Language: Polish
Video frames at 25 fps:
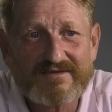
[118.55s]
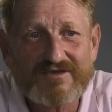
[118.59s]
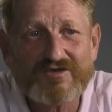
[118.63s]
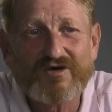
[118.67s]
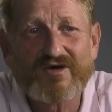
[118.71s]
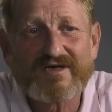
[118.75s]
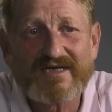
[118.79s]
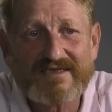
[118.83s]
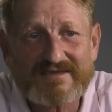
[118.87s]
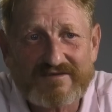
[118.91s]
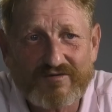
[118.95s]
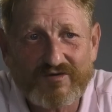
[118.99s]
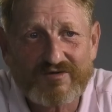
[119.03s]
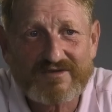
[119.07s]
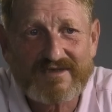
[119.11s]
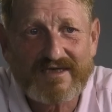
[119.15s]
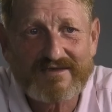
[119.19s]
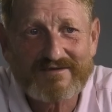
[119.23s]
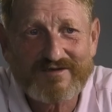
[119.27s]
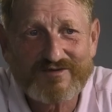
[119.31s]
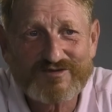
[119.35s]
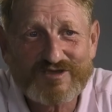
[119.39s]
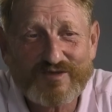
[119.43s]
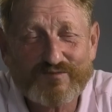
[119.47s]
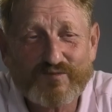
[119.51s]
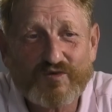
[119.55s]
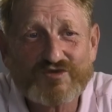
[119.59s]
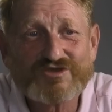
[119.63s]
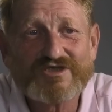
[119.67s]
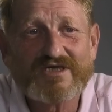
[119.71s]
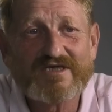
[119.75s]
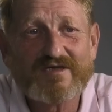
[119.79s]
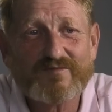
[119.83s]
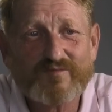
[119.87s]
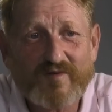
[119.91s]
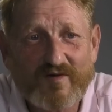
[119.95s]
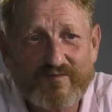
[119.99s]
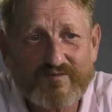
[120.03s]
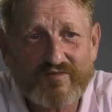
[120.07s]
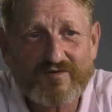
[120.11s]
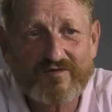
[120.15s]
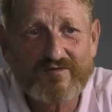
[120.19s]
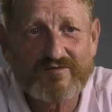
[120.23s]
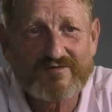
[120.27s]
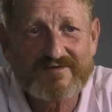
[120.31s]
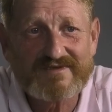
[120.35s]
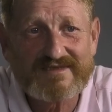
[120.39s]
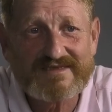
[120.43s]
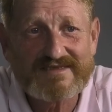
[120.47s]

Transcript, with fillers: i one zgoda, to się podzieli po pół.